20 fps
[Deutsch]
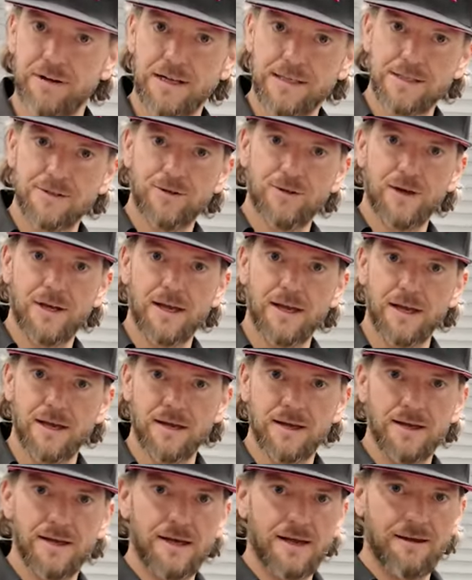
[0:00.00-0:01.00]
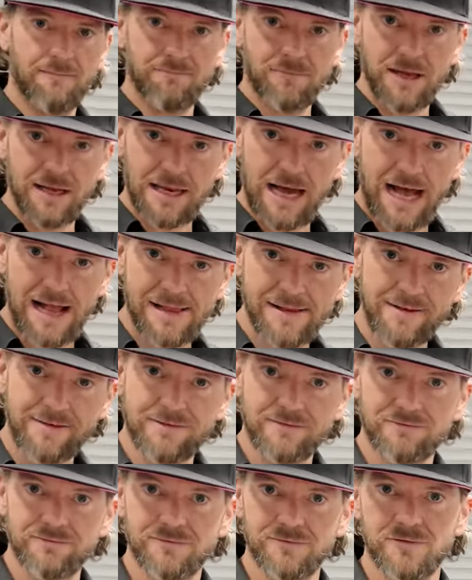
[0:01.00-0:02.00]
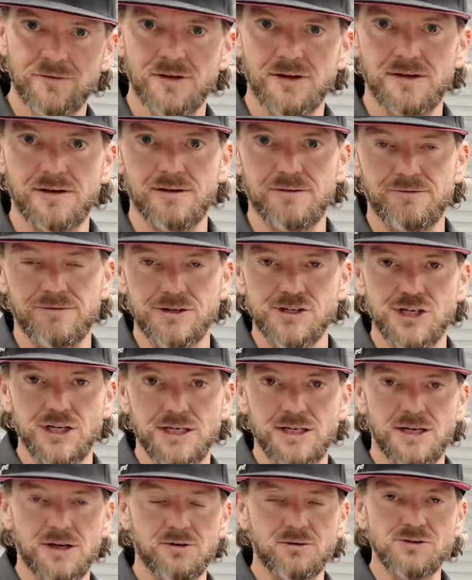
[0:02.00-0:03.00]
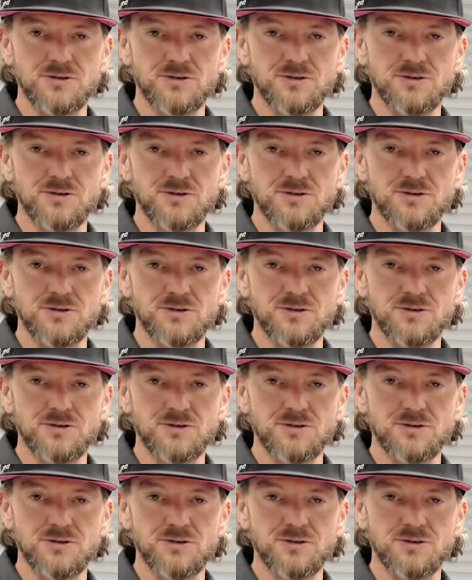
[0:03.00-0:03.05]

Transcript: Fahrzeuge, eben in all diesen äh, verschiedenen